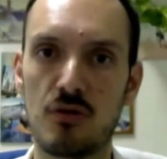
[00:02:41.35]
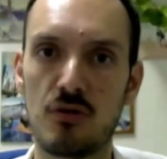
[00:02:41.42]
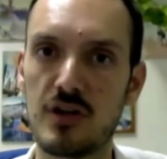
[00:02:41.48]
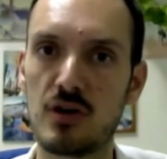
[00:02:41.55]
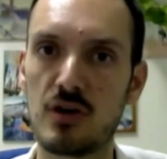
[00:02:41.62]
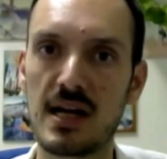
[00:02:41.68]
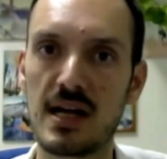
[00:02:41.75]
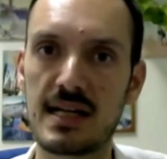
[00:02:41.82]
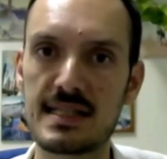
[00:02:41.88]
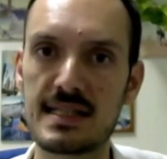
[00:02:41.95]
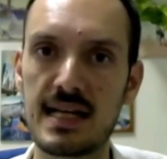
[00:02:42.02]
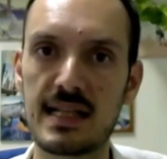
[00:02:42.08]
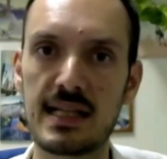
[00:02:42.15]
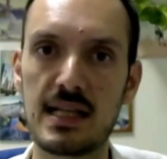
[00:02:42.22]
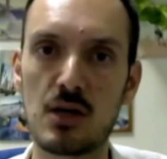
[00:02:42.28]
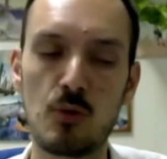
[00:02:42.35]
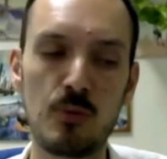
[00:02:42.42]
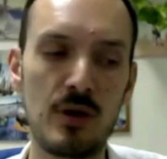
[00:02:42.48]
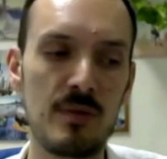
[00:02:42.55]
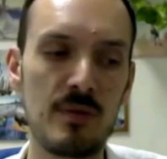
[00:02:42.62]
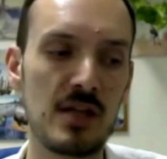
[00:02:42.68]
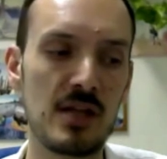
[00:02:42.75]
ovvero la cascata del
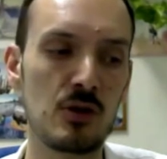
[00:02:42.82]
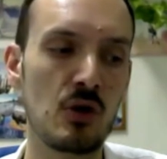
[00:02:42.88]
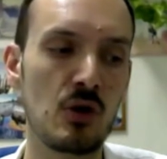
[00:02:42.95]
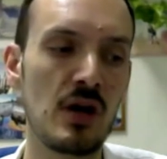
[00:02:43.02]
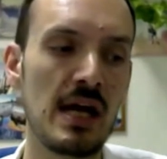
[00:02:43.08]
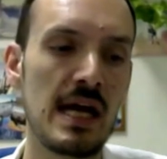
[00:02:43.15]
complemento,